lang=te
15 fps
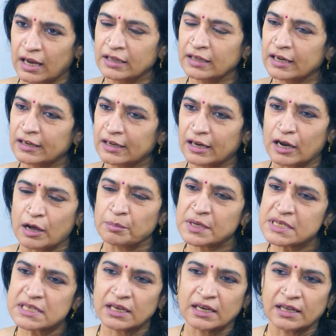ఎందుకంటే
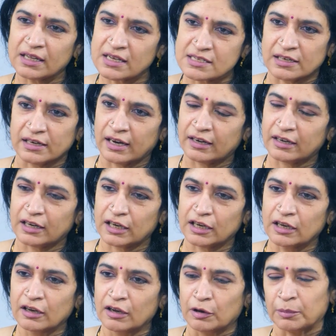నంబర్స్ అనేది అసలు ఏంటి
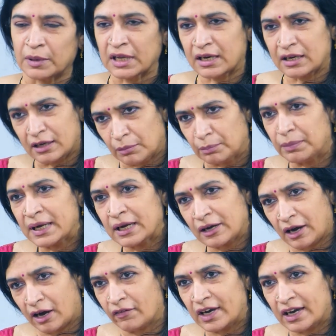మనకి డబ్బా
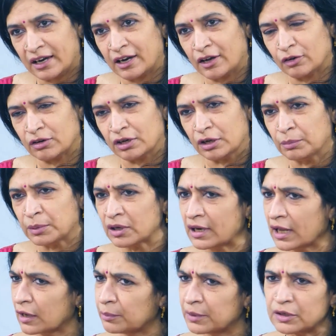కావాలన్నా కూడా మనం
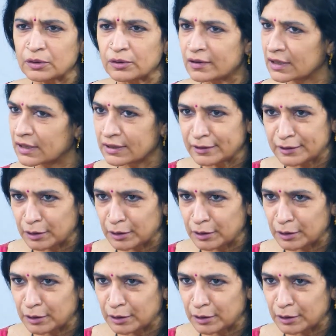లెక్క పెట్టుకోవాలి కదా